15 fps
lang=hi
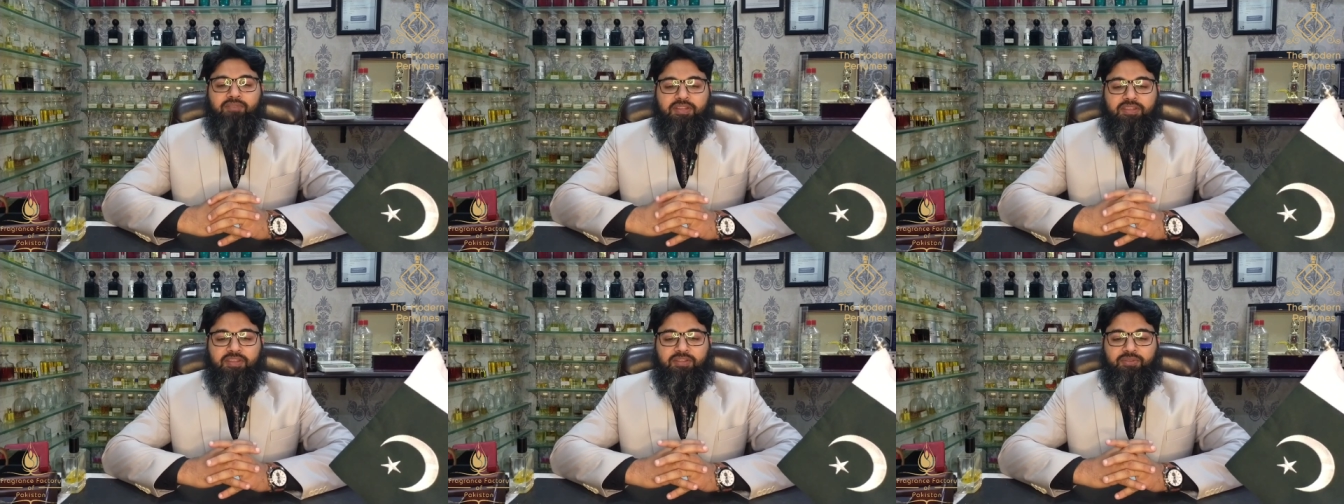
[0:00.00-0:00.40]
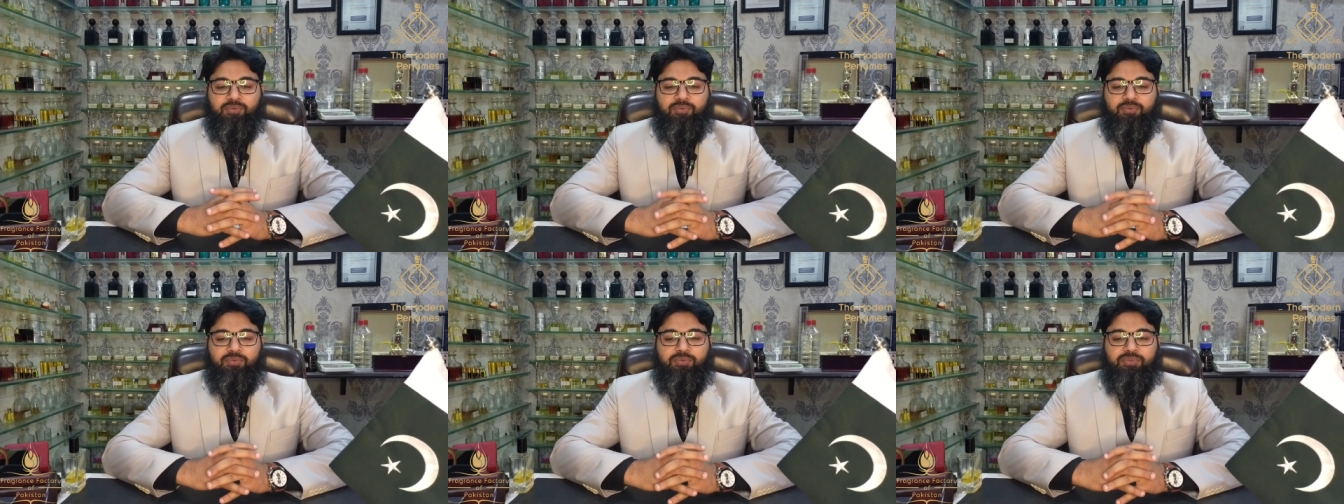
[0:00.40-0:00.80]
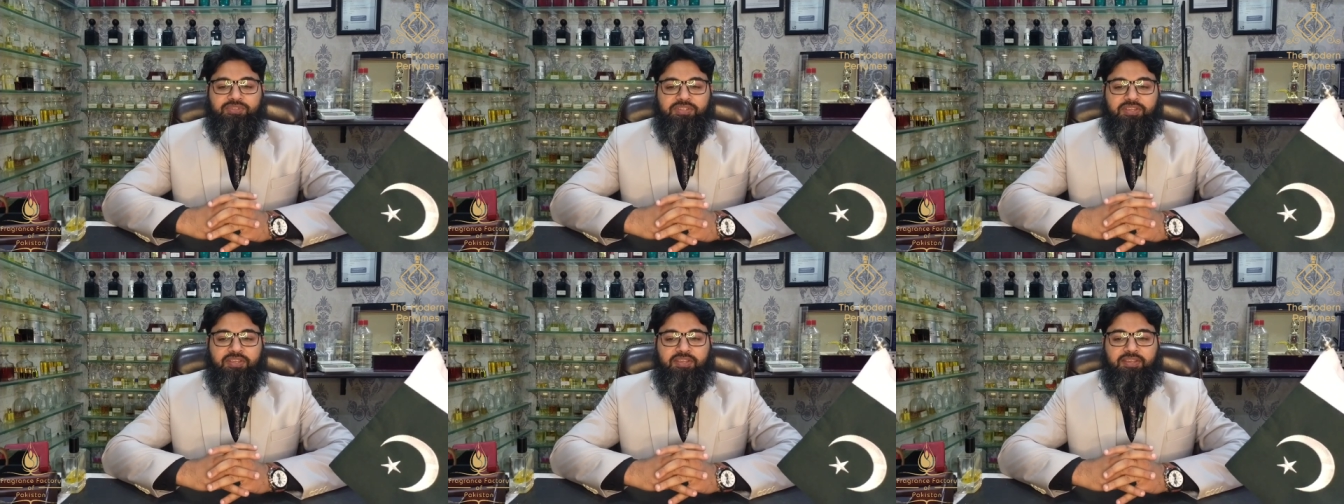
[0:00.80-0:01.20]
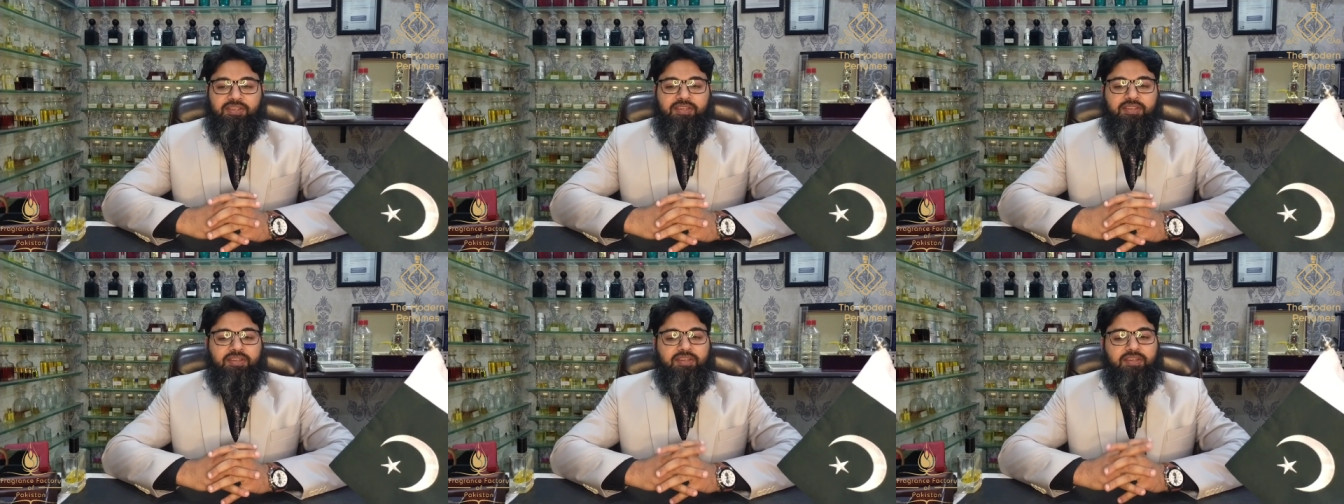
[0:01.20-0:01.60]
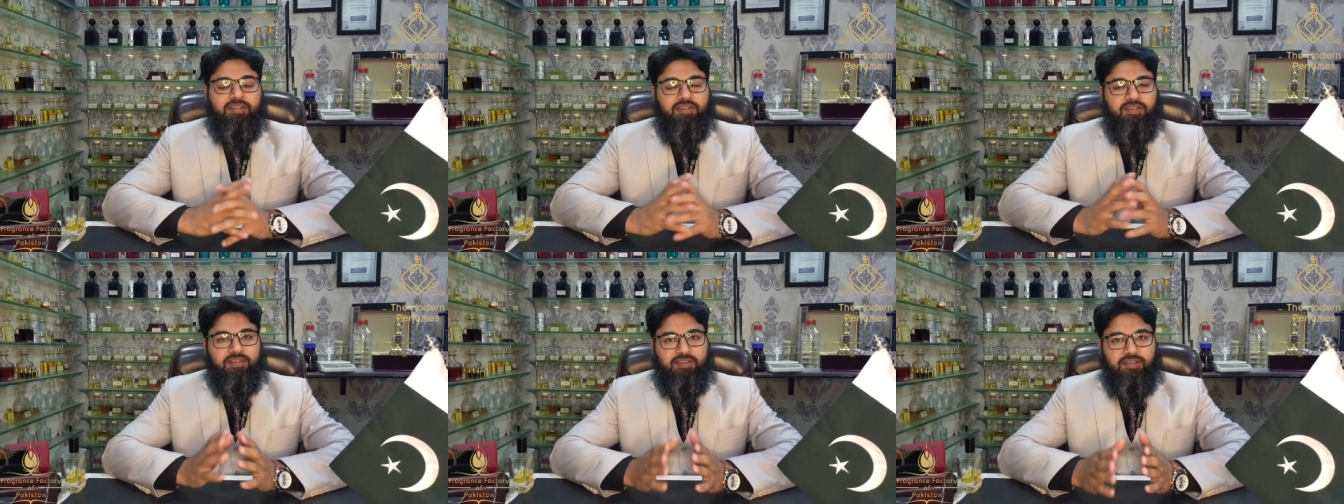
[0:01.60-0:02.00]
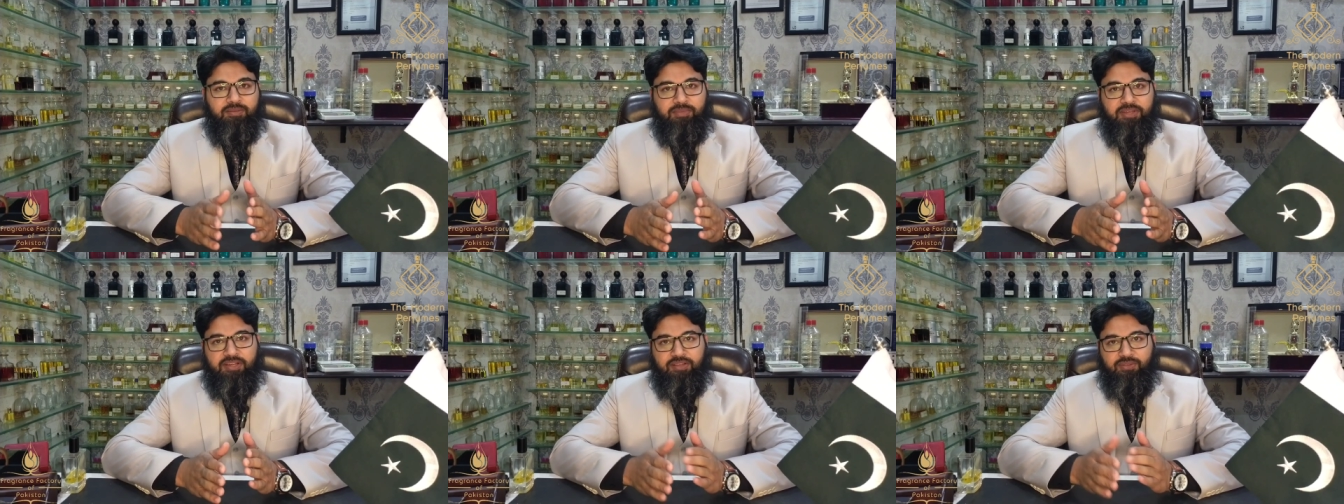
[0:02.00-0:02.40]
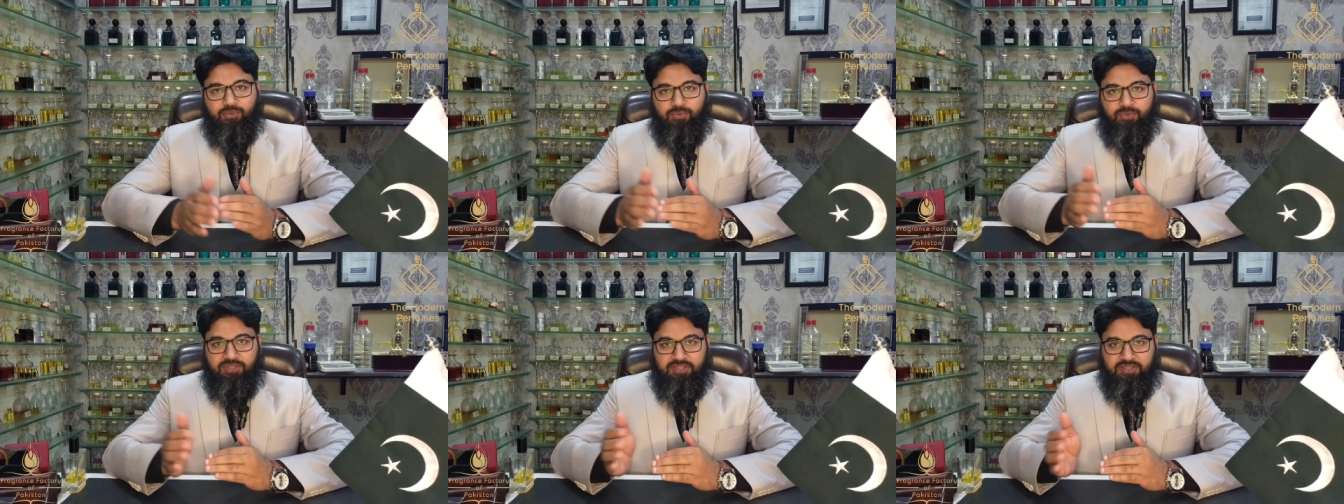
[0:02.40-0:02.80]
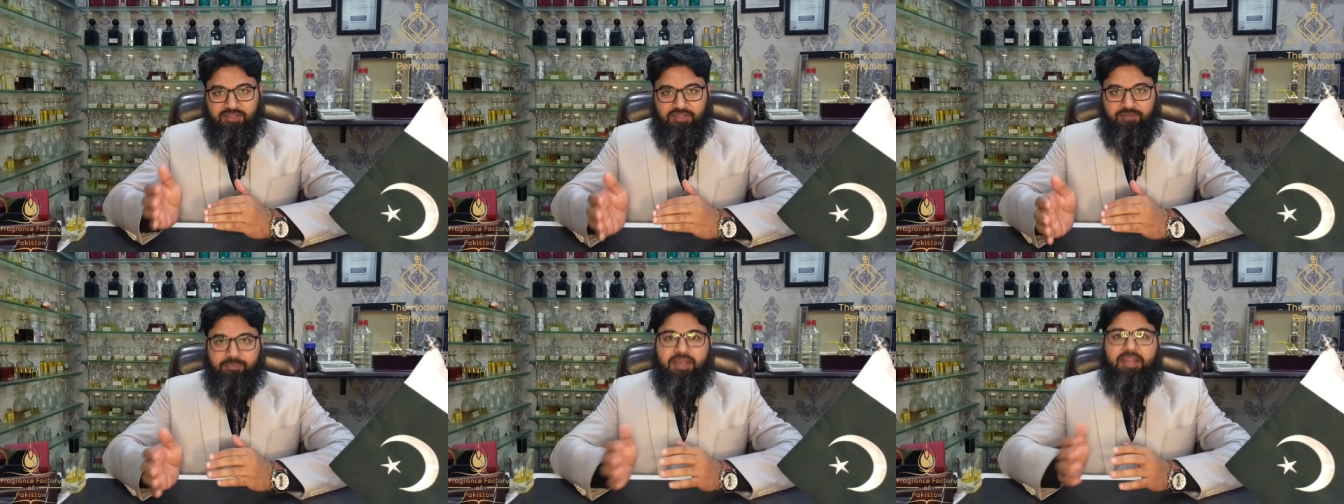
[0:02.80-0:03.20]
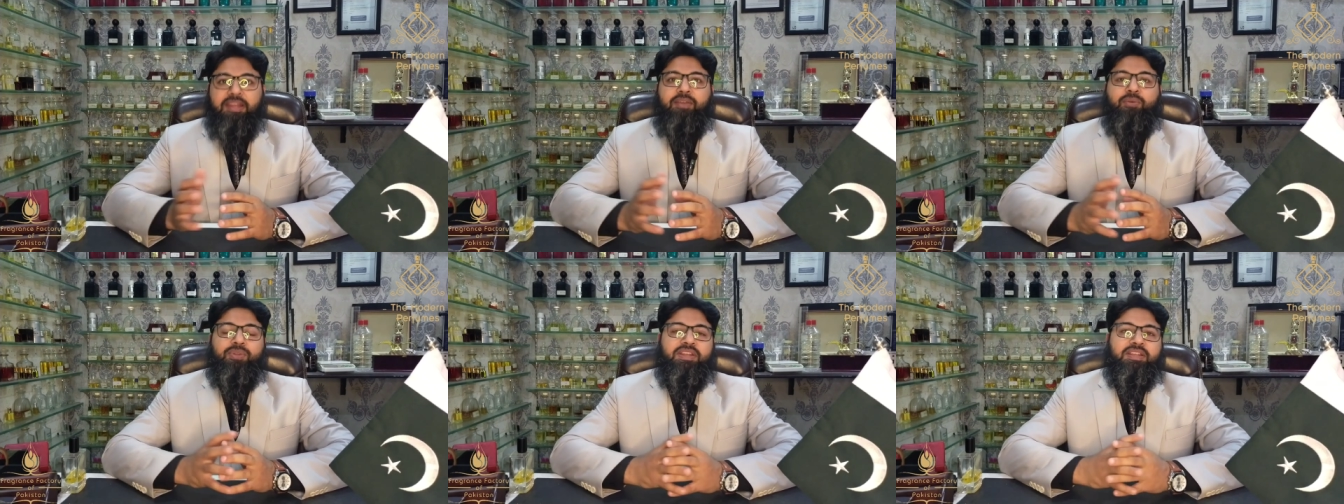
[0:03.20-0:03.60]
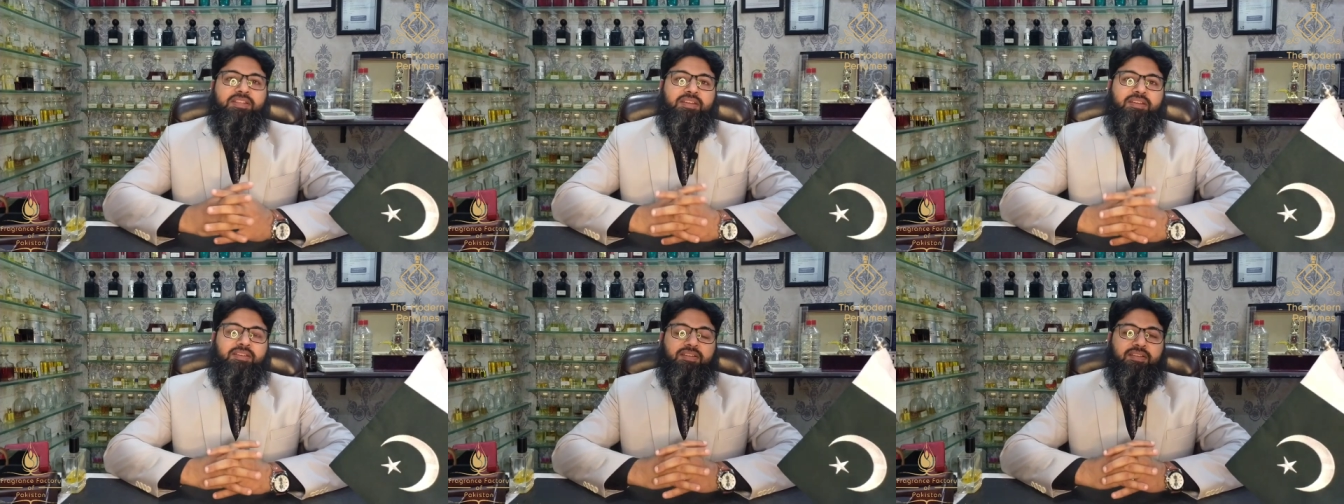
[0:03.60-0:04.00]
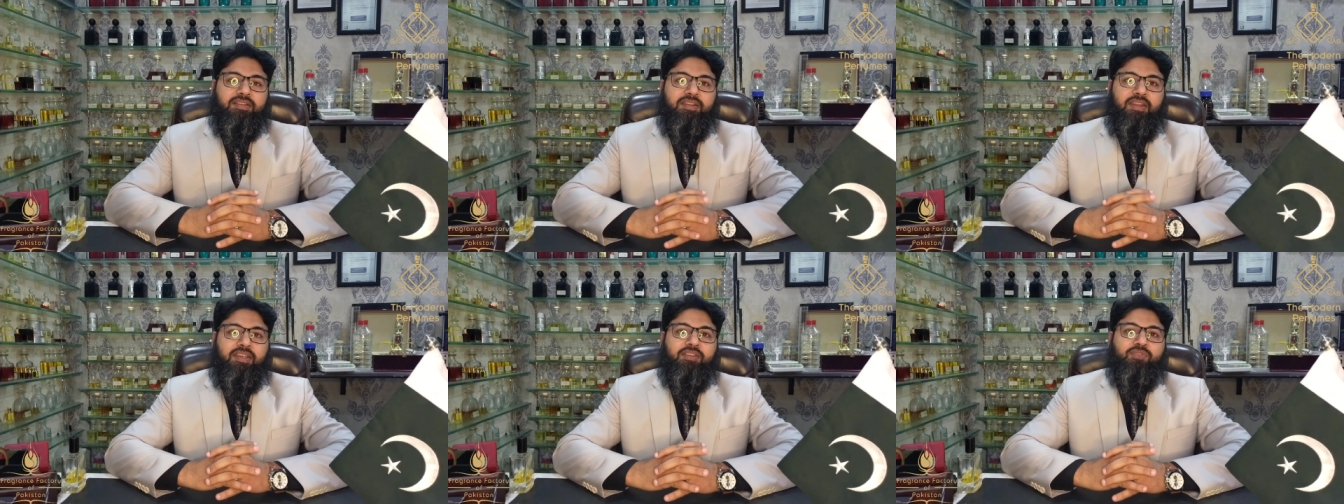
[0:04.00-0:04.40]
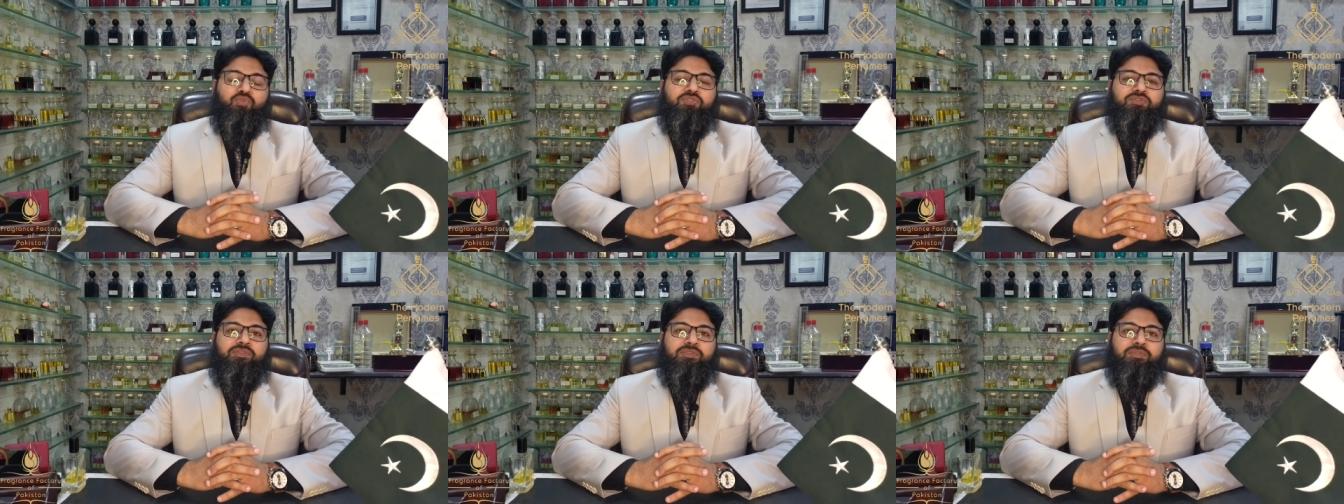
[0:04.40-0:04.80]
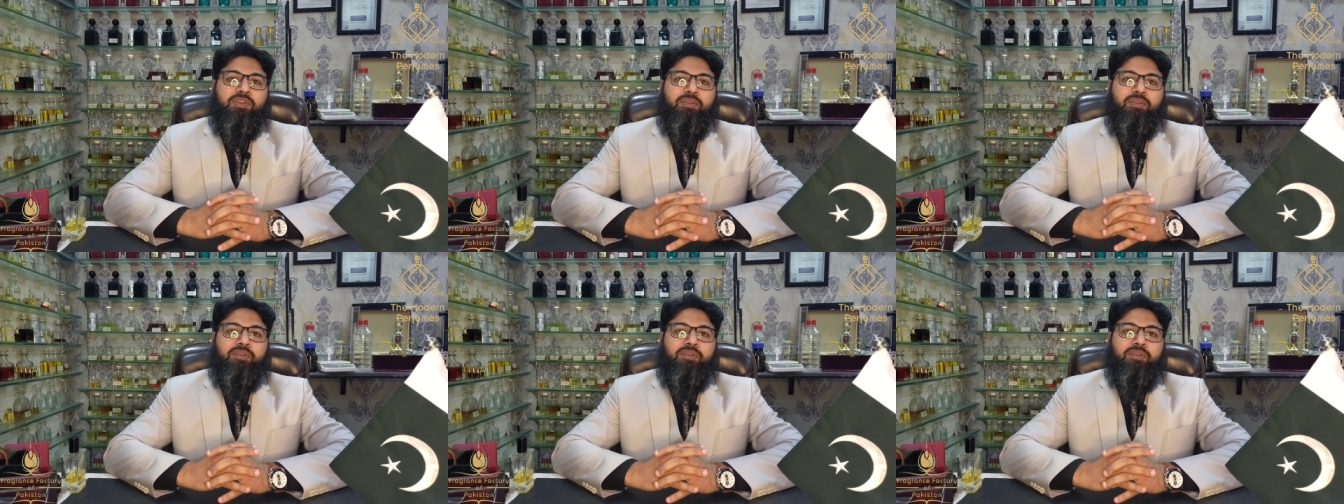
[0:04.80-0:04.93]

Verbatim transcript: वरना तो ये हमारा दो तीन दिन पहले होना था लेकिन कुछ